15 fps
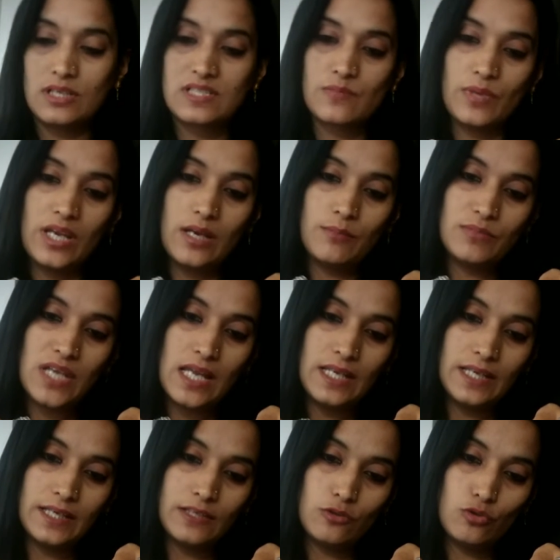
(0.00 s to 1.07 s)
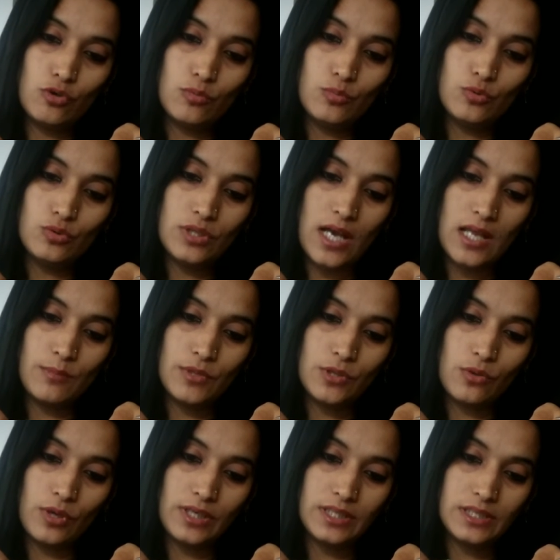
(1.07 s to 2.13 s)
इसमें हम डालेंगे दो बूंद
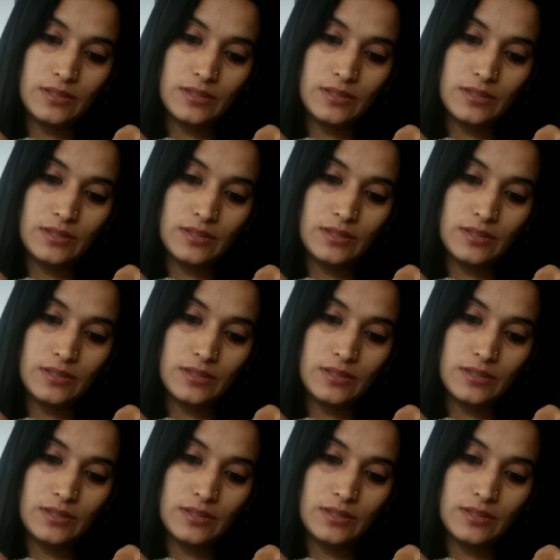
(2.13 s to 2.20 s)
आलमंड ऑयल